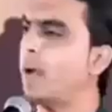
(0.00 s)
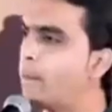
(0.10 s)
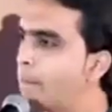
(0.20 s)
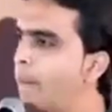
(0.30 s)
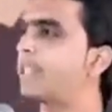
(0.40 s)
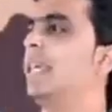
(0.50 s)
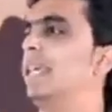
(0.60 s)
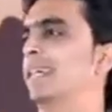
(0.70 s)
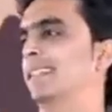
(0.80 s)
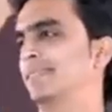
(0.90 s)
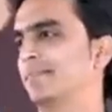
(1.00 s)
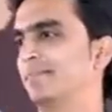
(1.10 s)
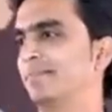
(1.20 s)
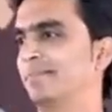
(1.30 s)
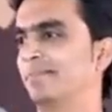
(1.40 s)
कि जब हम अनपढ़ थे
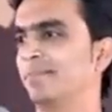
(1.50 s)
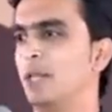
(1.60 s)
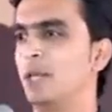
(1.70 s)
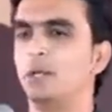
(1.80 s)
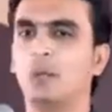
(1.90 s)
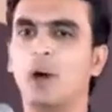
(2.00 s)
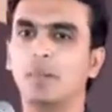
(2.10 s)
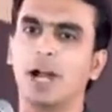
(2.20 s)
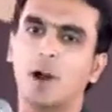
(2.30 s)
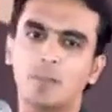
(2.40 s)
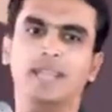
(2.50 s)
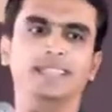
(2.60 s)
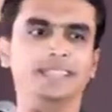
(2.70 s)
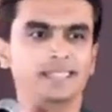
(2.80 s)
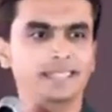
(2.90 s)
तो हम गांव में
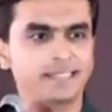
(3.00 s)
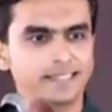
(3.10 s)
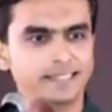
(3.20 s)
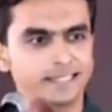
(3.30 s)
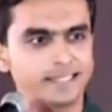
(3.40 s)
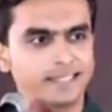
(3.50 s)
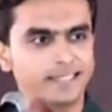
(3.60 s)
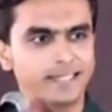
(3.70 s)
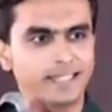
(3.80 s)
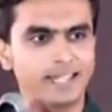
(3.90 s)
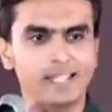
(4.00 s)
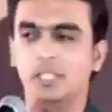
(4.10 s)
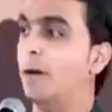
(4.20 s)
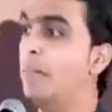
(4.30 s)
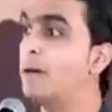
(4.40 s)
रहते थे
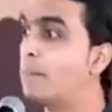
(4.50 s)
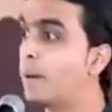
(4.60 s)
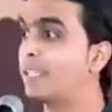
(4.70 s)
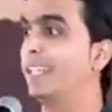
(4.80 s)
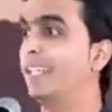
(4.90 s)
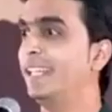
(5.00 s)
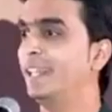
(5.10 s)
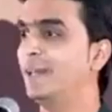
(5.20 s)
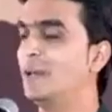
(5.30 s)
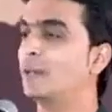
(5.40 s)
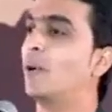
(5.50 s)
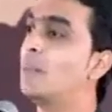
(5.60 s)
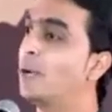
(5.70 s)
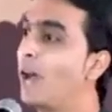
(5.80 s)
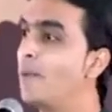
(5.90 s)
हम्म। जब हम अनपढ़ थे तो
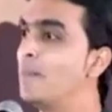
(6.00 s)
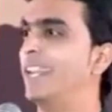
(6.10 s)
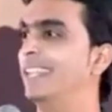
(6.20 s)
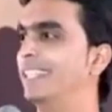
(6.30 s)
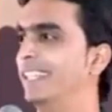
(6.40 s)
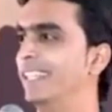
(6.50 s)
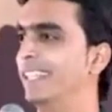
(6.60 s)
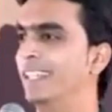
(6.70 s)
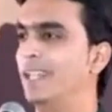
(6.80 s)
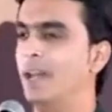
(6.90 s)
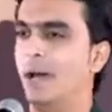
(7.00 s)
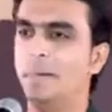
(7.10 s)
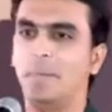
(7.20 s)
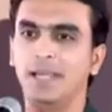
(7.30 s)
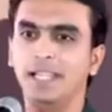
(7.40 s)
हम गांव तो में रहते थे
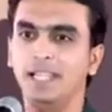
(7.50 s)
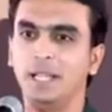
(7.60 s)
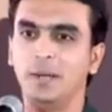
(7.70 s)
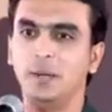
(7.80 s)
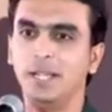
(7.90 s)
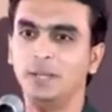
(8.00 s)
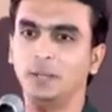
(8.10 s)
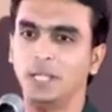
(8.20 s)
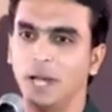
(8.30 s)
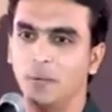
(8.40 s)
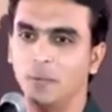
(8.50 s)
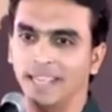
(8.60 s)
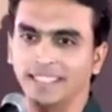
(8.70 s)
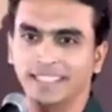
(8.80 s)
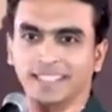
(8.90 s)
हम पढ़े लिखे हो गए तो तनाव में